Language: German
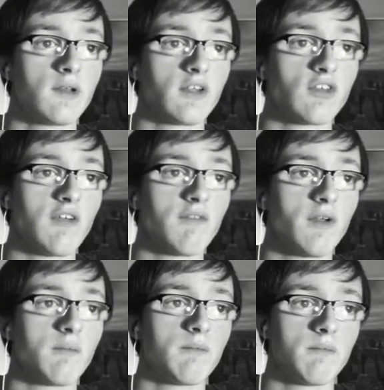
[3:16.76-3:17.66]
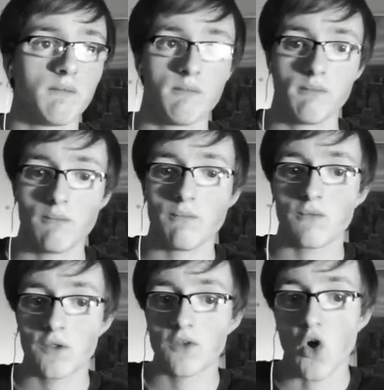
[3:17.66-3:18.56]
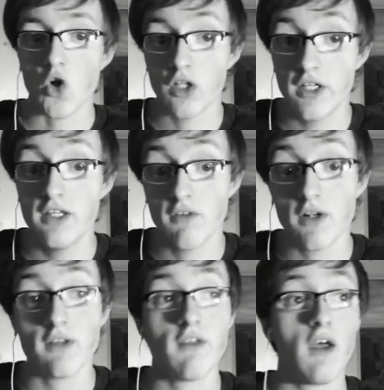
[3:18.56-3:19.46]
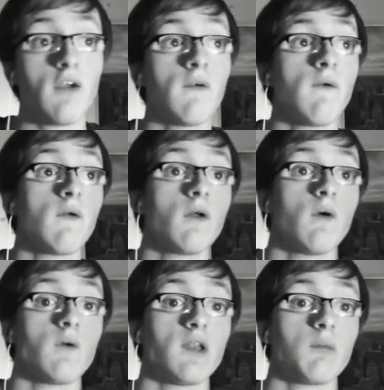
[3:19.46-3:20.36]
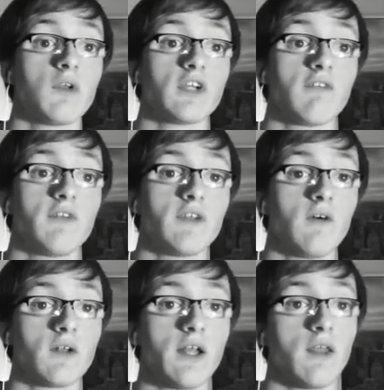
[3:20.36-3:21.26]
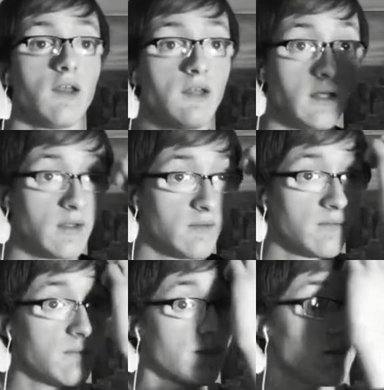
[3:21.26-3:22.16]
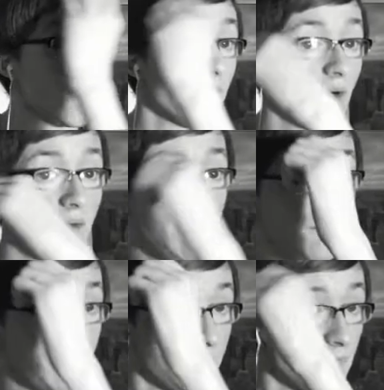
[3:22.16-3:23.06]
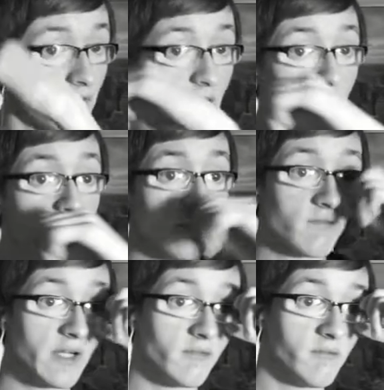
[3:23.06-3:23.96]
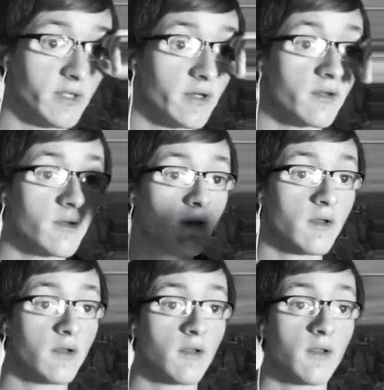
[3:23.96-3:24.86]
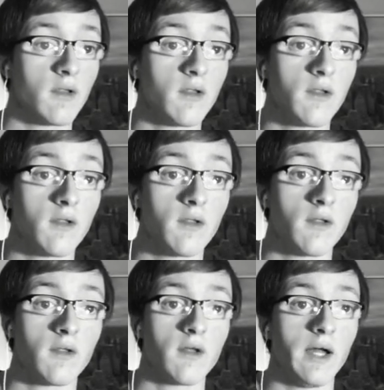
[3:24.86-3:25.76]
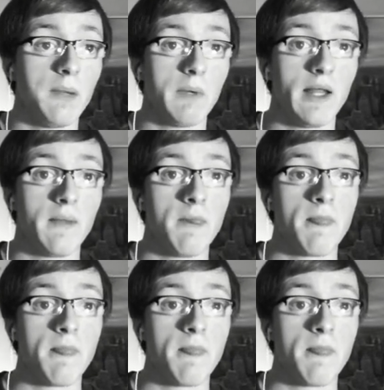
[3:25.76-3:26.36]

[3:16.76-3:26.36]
Das schaffen wir doch nie, wollte ich sagen. Und in dem Moment schaffen wir es auch tatsächlich nicht. Verloren. 200 waren wir einmal